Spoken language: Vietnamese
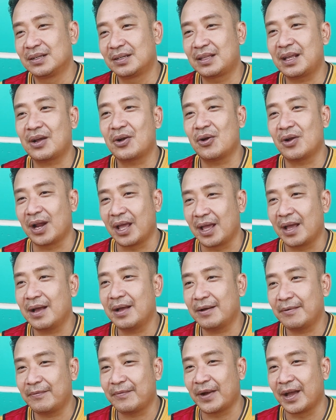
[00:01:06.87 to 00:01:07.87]
chắc có
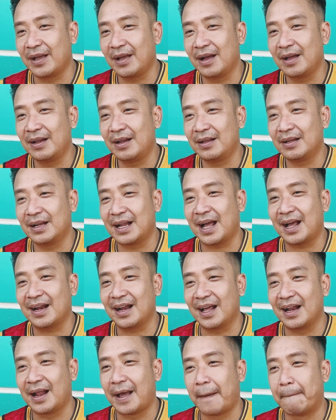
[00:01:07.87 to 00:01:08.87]
lẽ phải hơi lắng
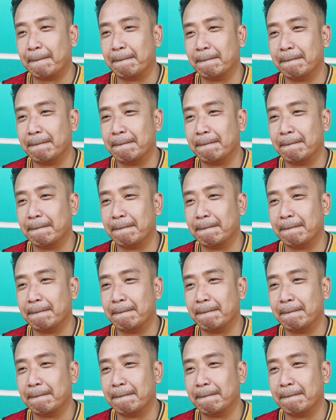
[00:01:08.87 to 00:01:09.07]
lại làm